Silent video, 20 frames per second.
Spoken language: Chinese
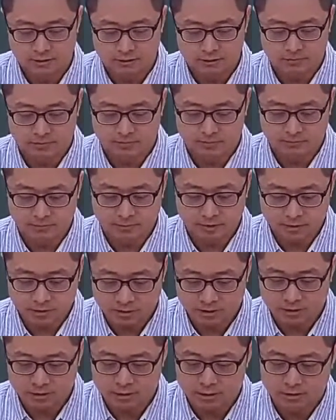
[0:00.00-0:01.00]
呃，
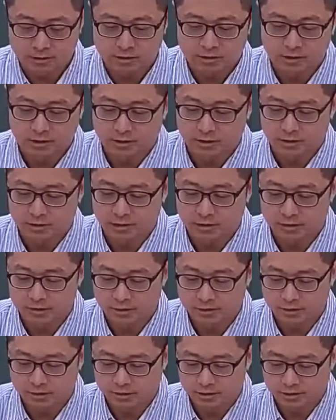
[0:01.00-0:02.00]
城市的
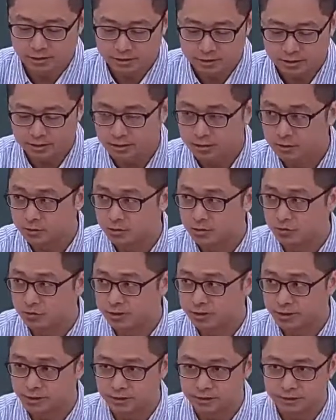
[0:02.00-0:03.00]
题型
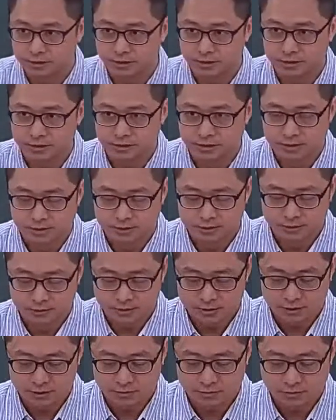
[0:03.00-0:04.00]
出现的
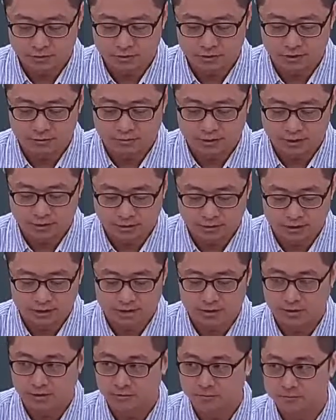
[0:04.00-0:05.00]
几率就是比
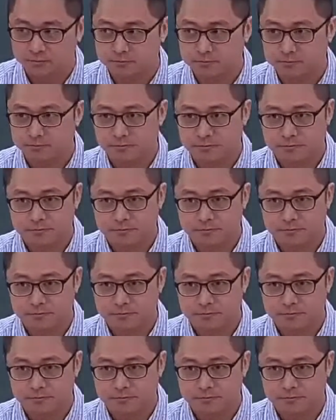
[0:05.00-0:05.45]
较少。